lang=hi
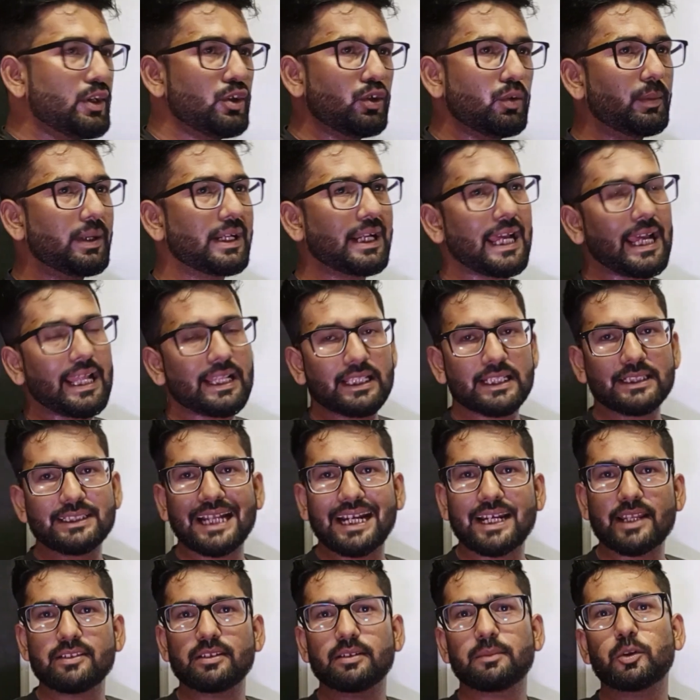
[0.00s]
वीडियो बनाया था
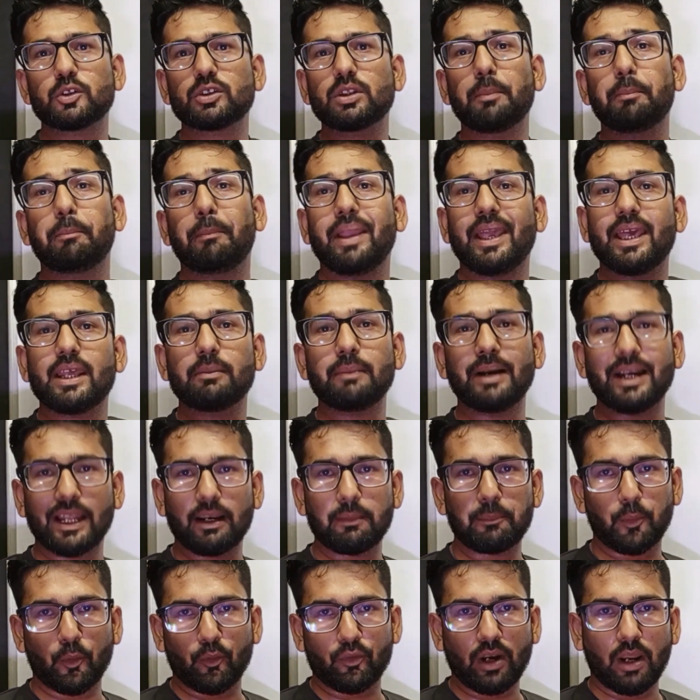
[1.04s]
डैट इज़ अबाउट द बेयर
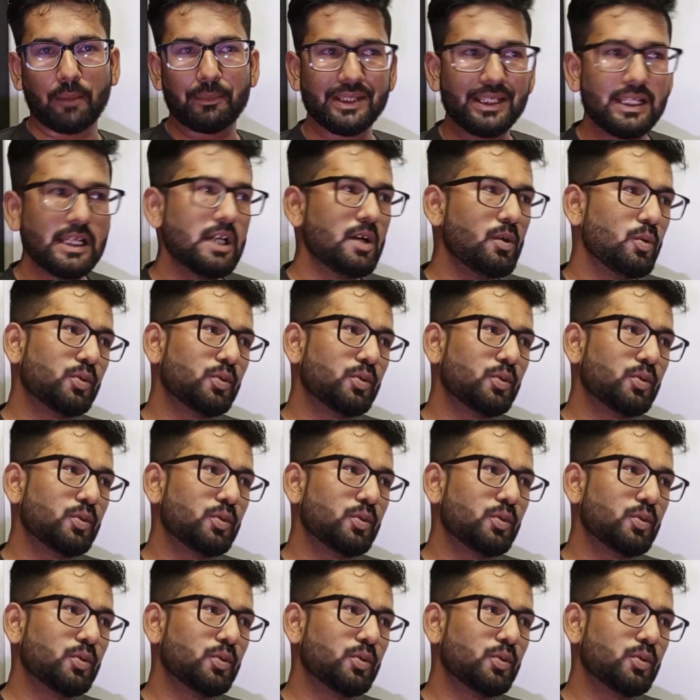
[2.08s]
मेटल प्रोग्रामिंग